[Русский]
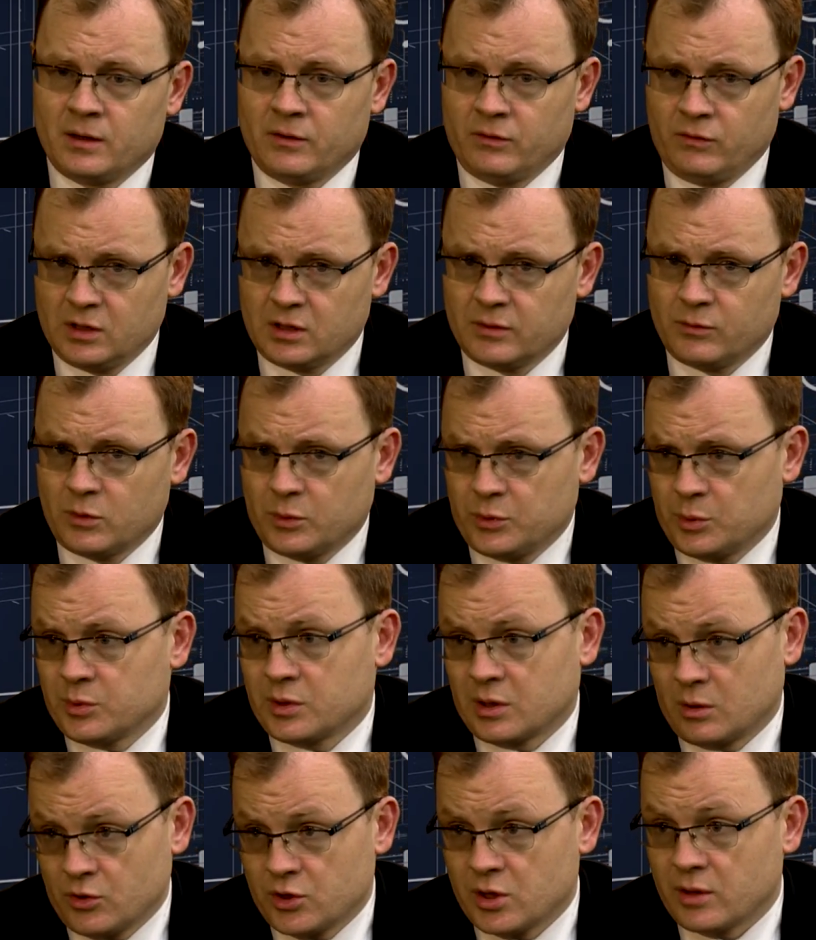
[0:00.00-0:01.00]
В этом, в
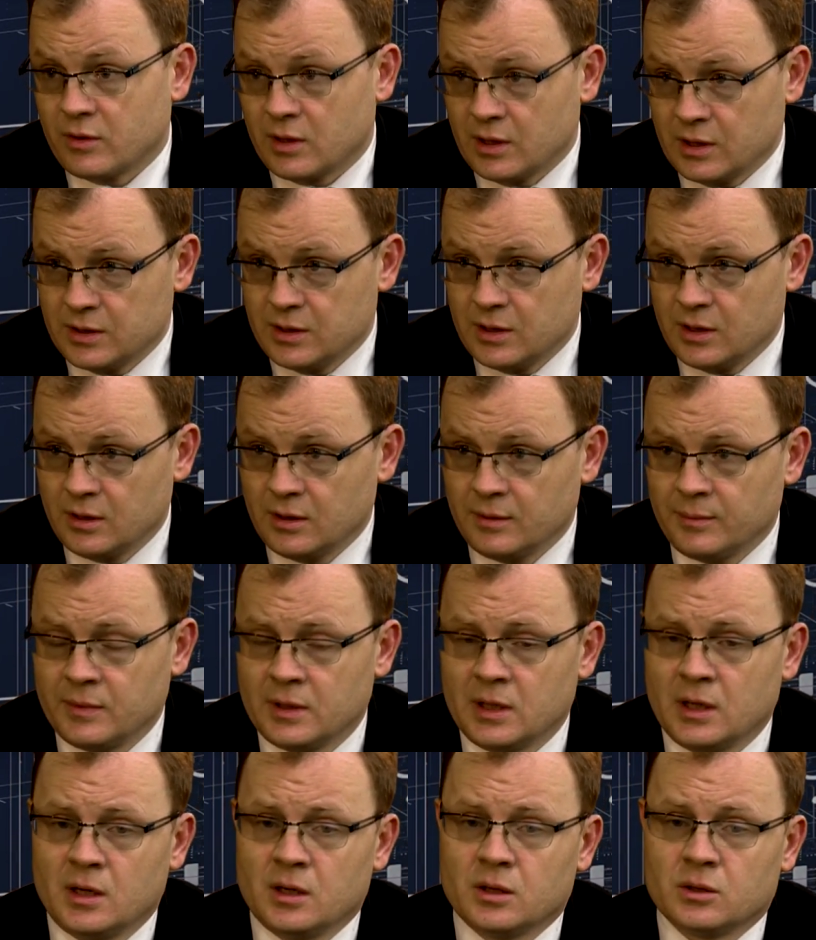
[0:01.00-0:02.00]
общем-то, ключевая идея.
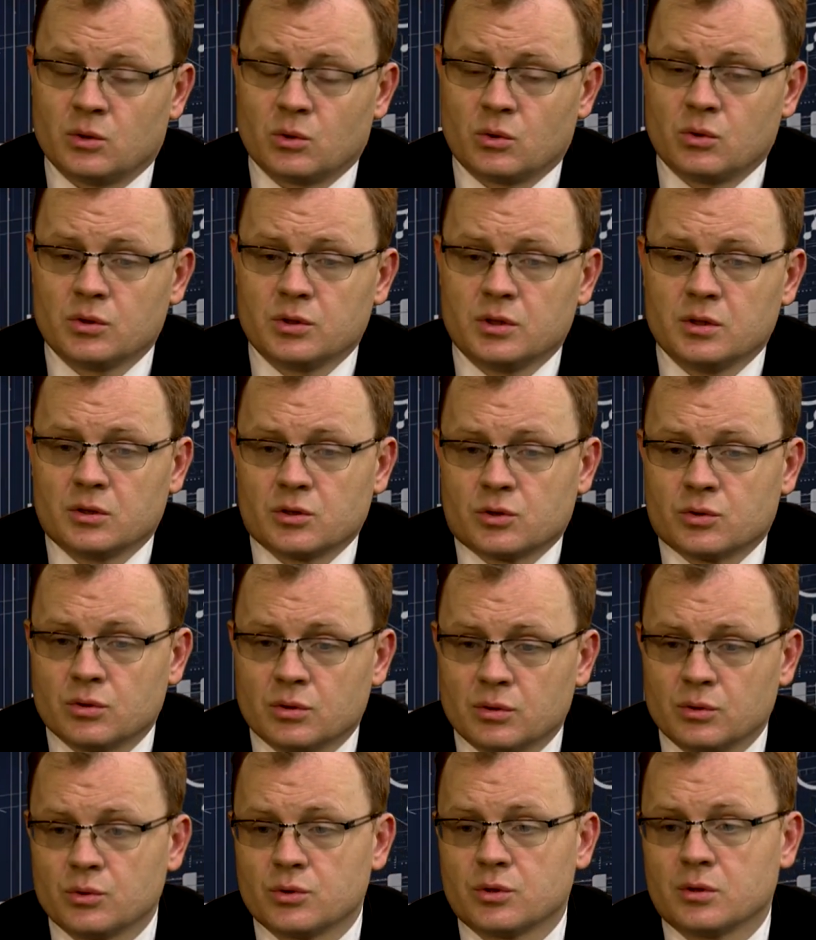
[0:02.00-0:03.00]
Другое дело,
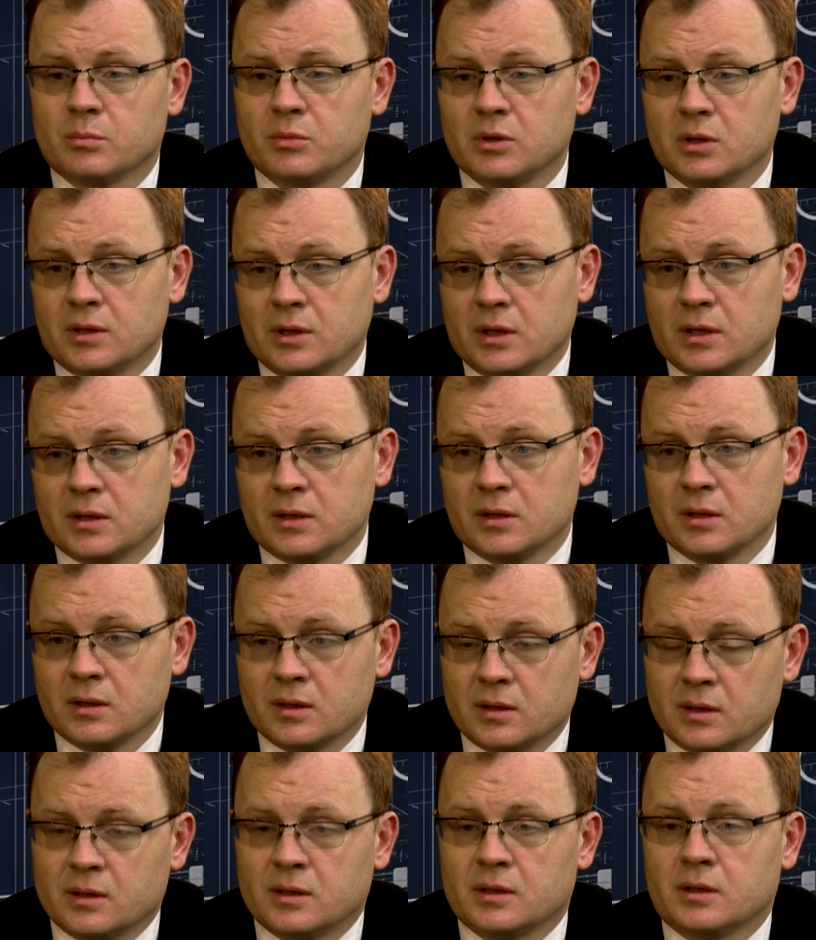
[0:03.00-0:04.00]
что нужно было
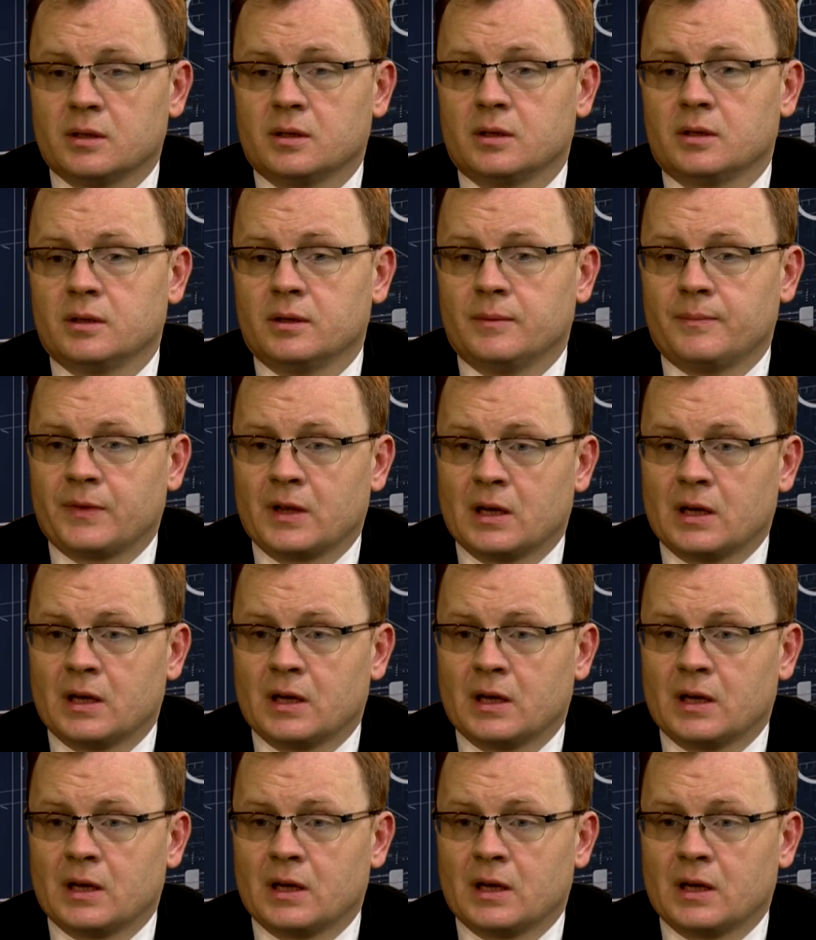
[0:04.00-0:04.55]
найти а,